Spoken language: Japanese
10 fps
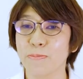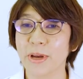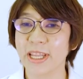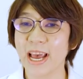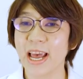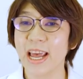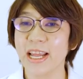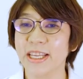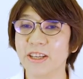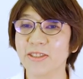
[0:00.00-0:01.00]
また
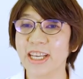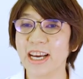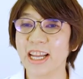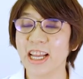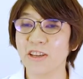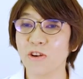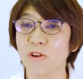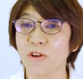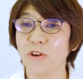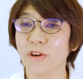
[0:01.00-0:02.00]
肉魚の
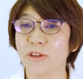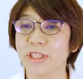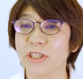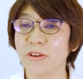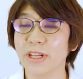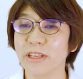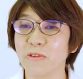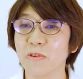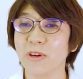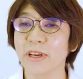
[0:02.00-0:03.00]
匂いな
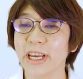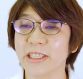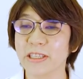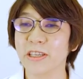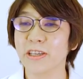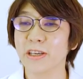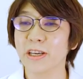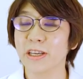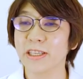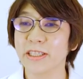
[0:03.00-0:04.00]
どを消す
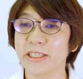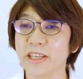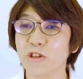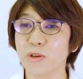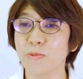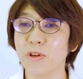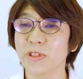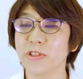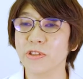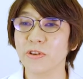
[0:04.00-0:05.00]
下処理も
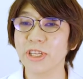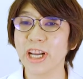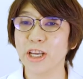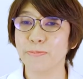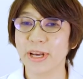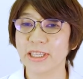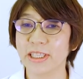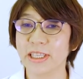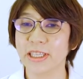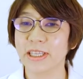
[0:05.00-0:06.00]
重要になりま
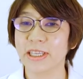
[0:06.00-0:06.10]
す。